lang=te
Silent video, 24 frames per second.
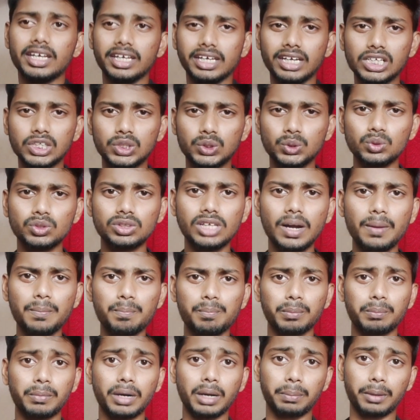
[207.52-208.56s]
ఇంకా చూద్దాం
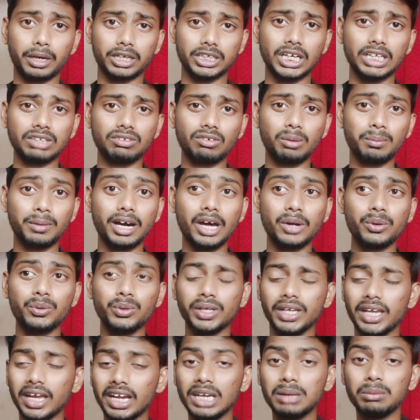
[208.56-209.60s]
మన ప్రశాంత్ వర్మ గారు
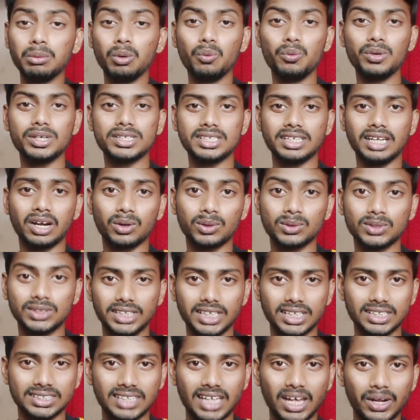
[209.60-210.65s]
ఇంకెన్ని మూవీస్ని అనౌన్స్
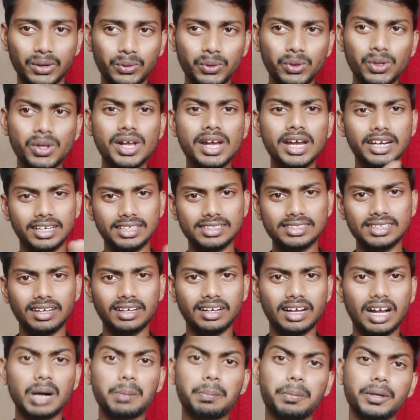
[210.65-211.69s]
చేస్తారు
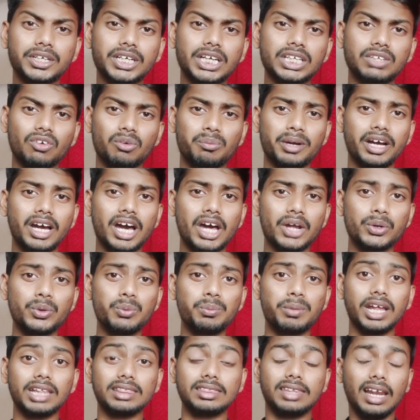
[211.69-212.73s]
నిజంగా ప్రశాంత్ వర్మ గారు
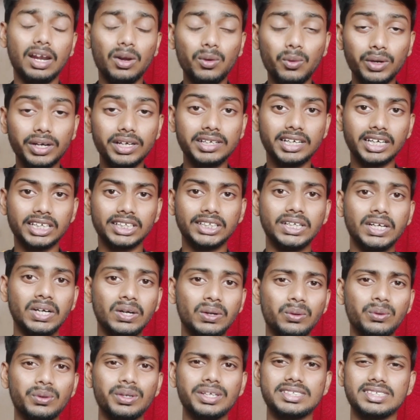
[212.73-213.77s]
మన తెలుగు
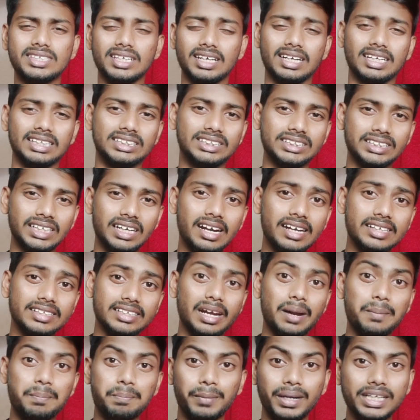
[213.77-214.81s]
ఇండస్ట్రీలో నిజంగా చాలా
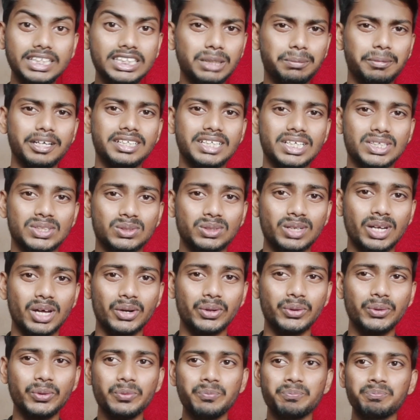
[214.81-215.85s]
చాలా మంచి పని
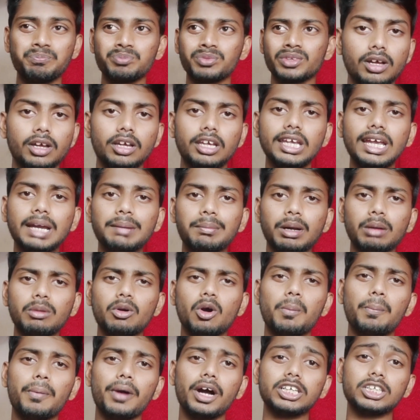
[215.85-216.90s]
చేస్తున్నారు ఇంకా మనం
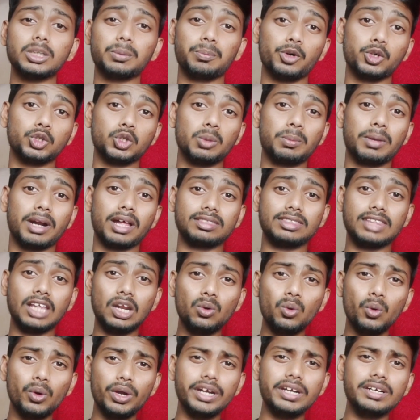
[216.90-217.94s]
గొప్పగా చెప్పుకోవచ్చు మన
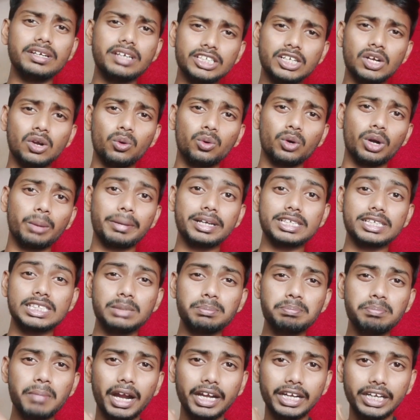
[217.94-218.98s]
తెలుగు ఇండస్ట్రీలో కూడా మన
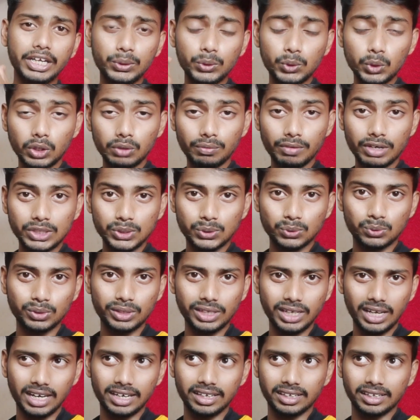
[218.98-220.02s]
సినిమాటిక్ యూనివర్స్
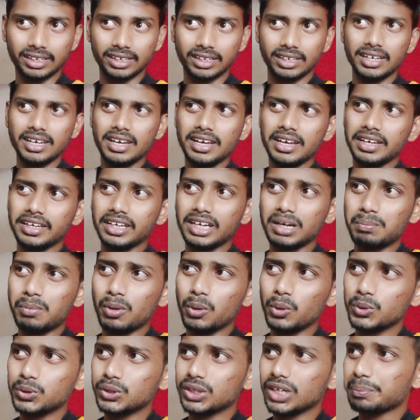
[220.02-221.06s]
ఉంది అని ఇంకా
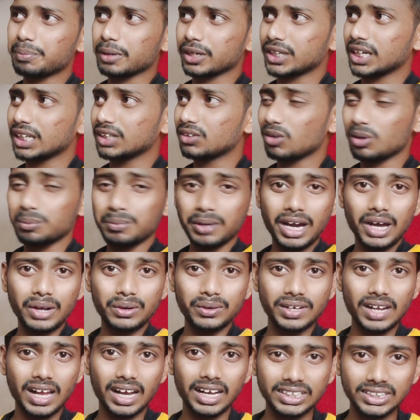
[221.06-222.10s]
బహుశా ప్రశాంత్ వర్మ గారు
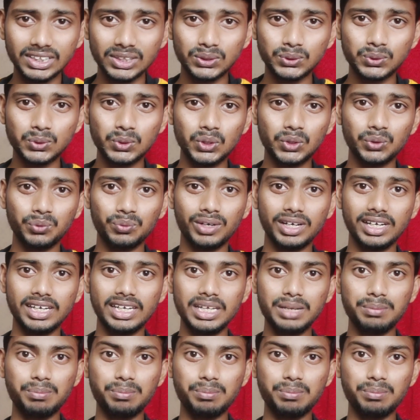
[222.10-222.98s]
ఇలాగే చేసుకుంటూ వెళ్ళి